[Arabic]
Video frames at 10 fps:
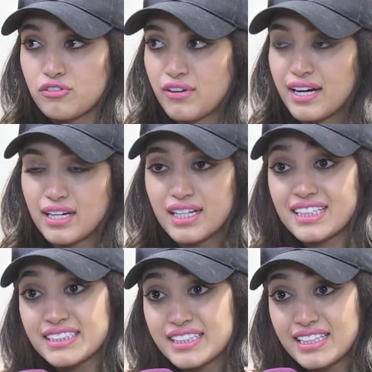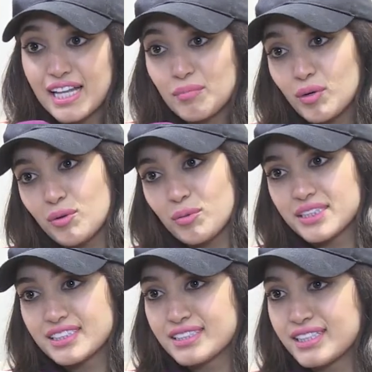فخديت هذا العام كله
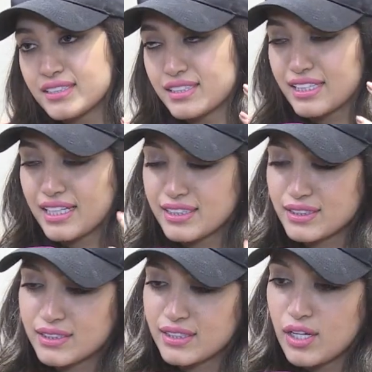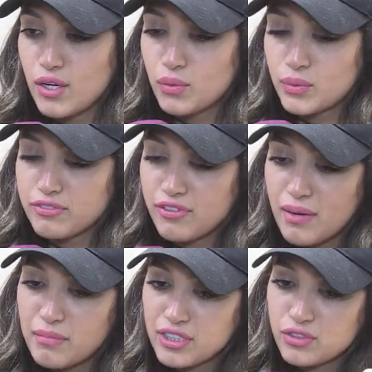باش نجلس
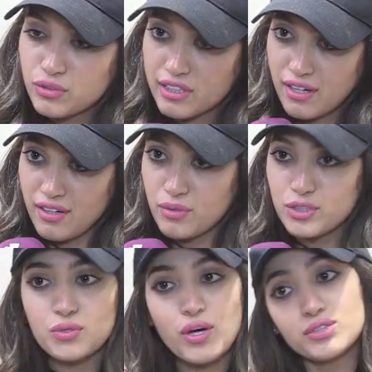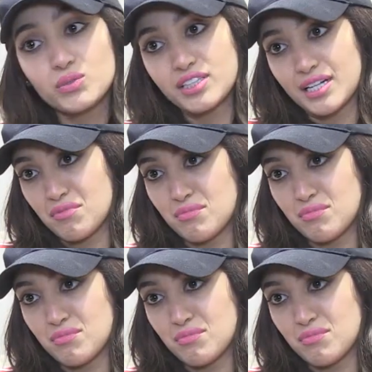ونفهم اشنو طرا وشنو خاصو يطرا